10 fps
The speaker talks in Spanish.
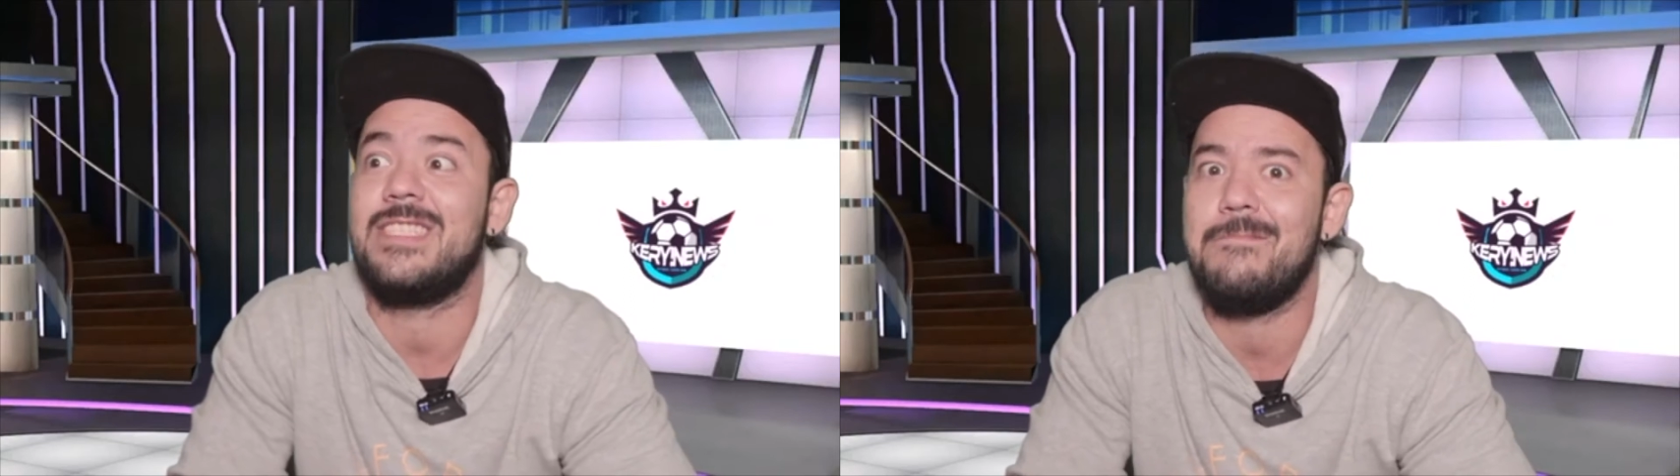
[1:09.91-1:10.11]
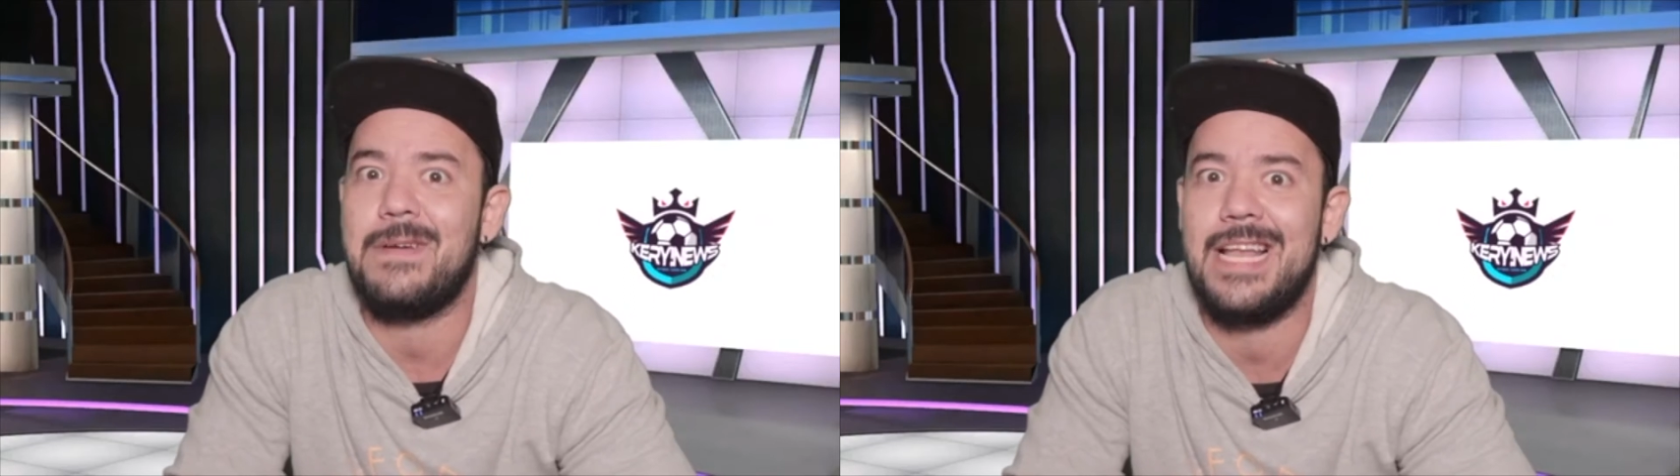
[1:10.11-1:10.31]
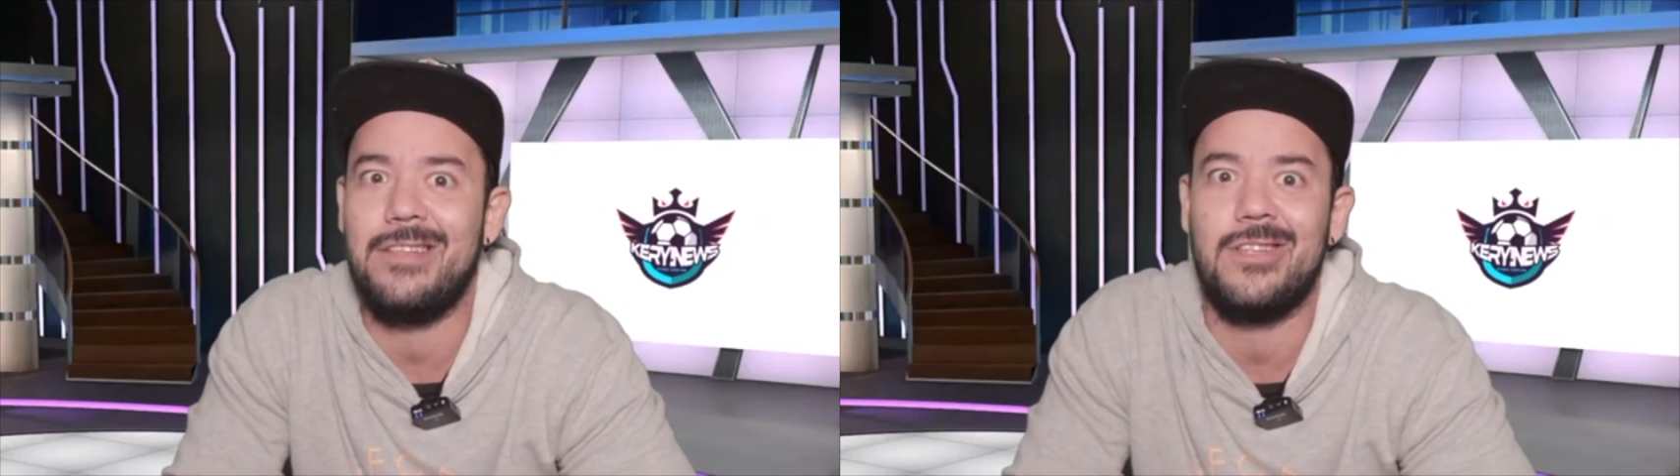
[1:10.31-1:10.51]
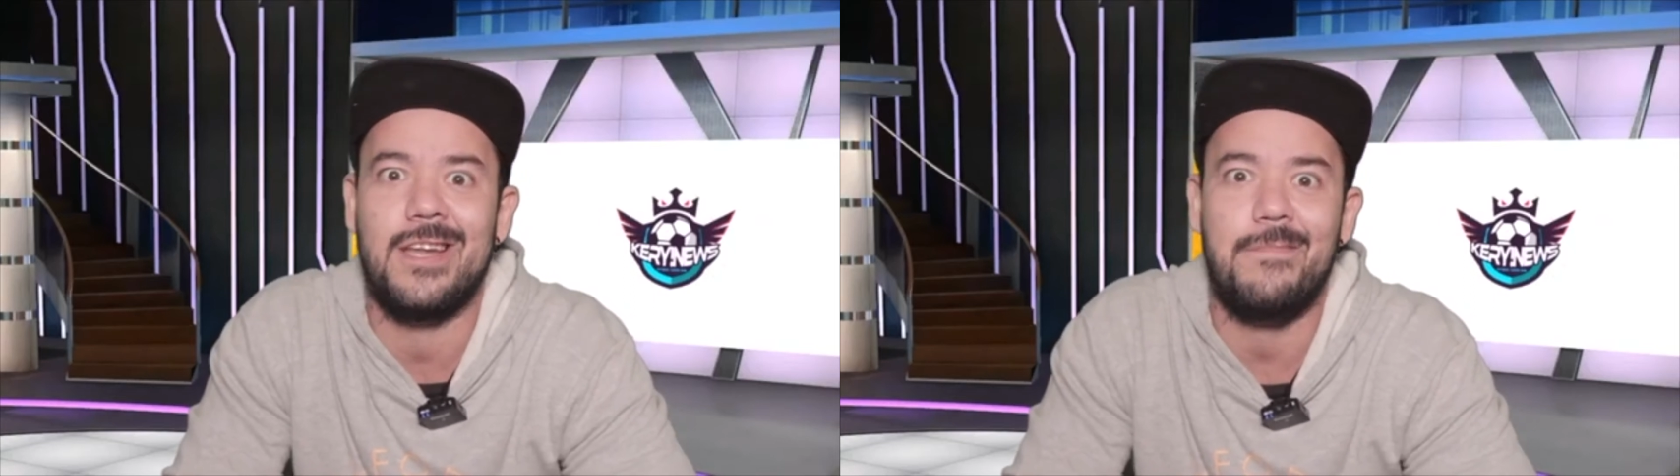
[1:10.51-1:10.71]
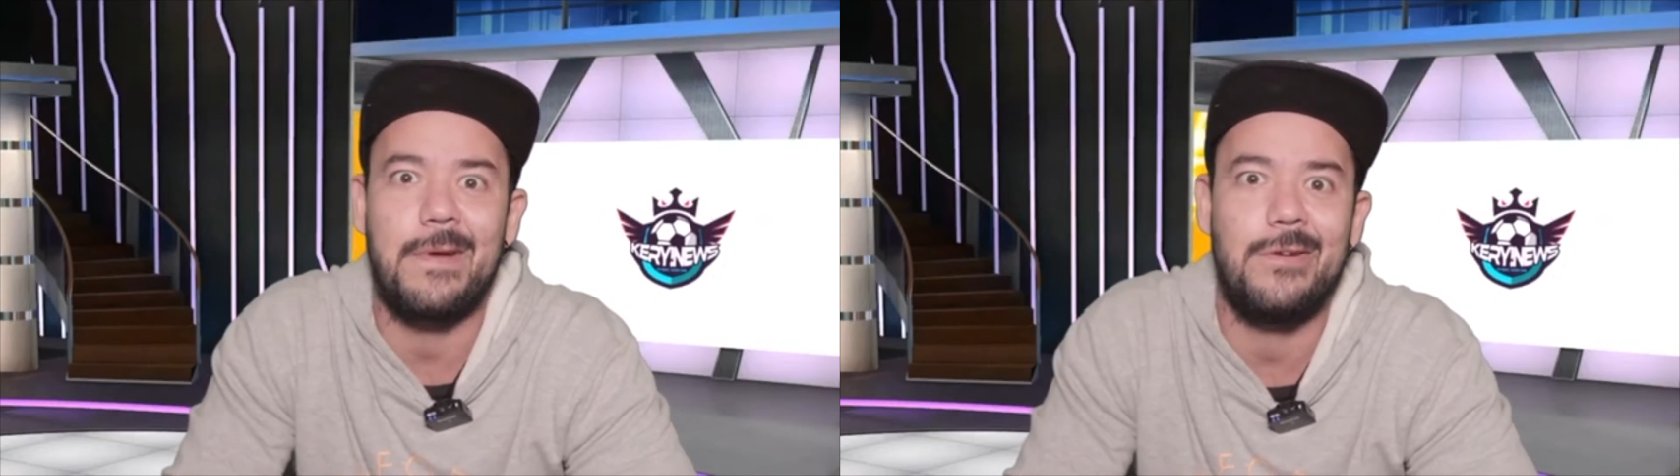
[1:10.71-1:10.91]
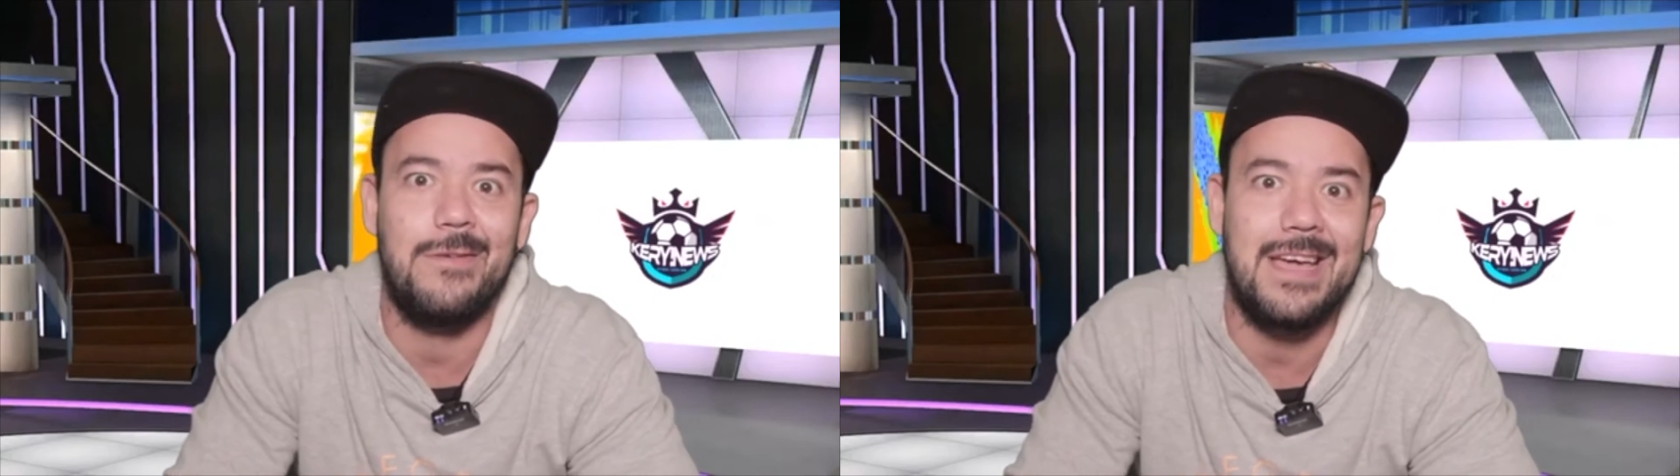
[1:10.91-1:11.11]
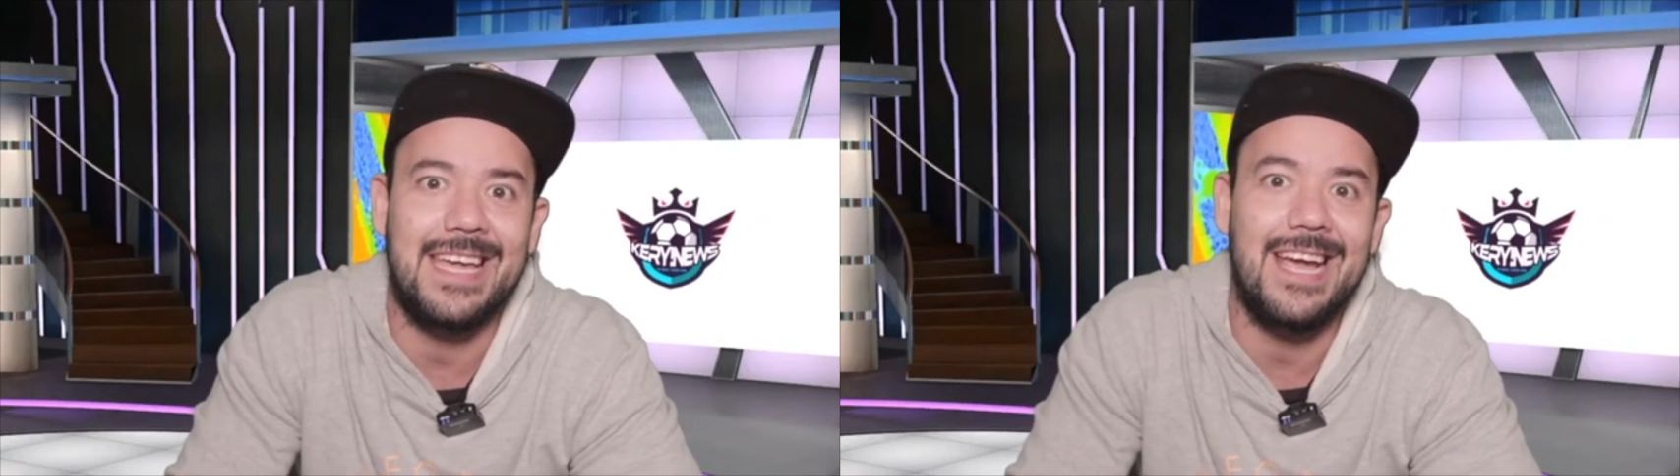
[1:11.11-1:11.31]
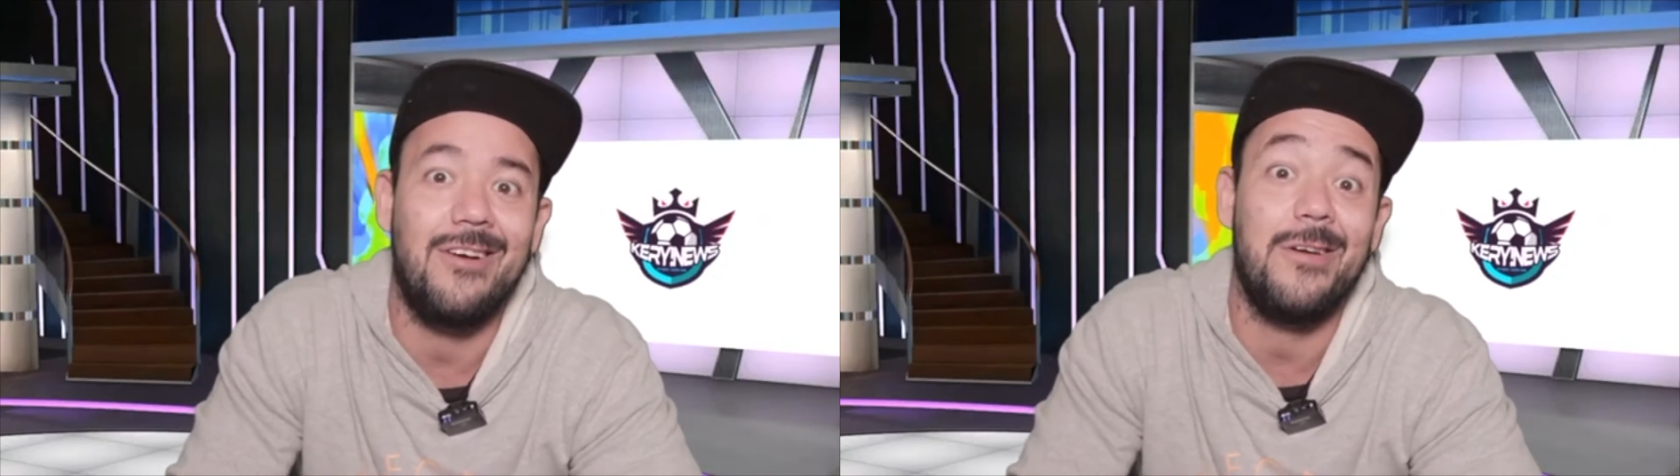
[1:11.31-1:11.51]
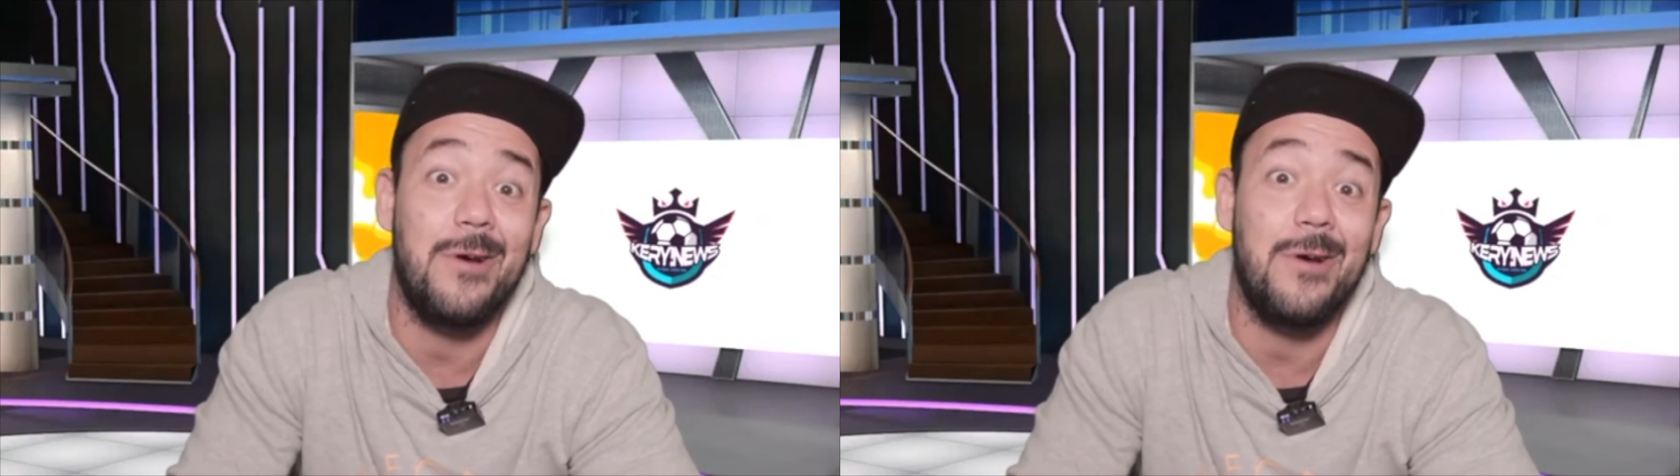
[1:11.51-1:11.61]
están peleando entre Perú y México.